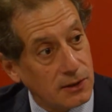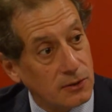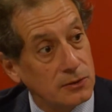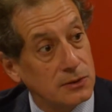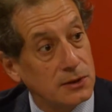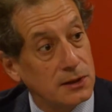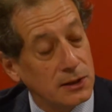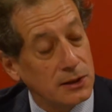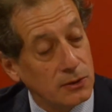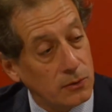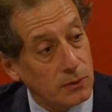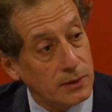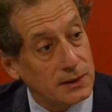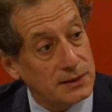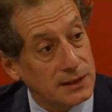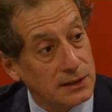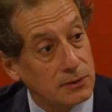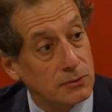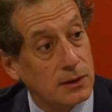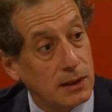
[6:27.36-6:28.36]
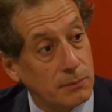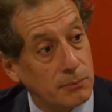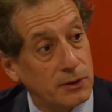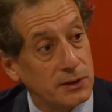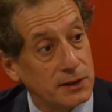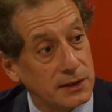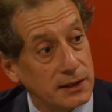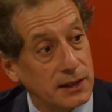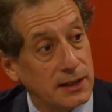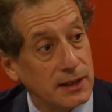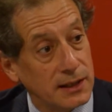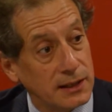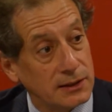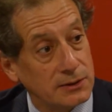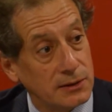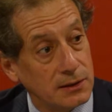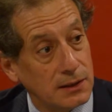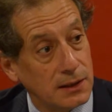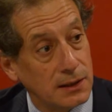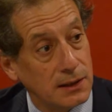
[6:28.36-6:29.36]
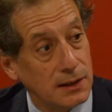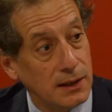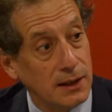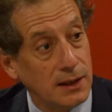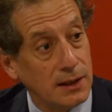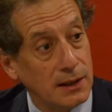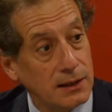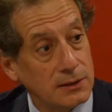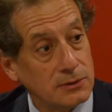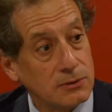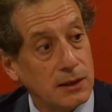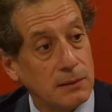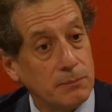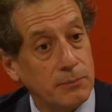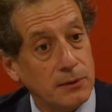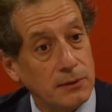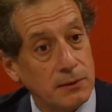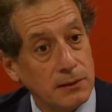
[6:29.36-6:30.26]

continúe siendo una política nacional, es una,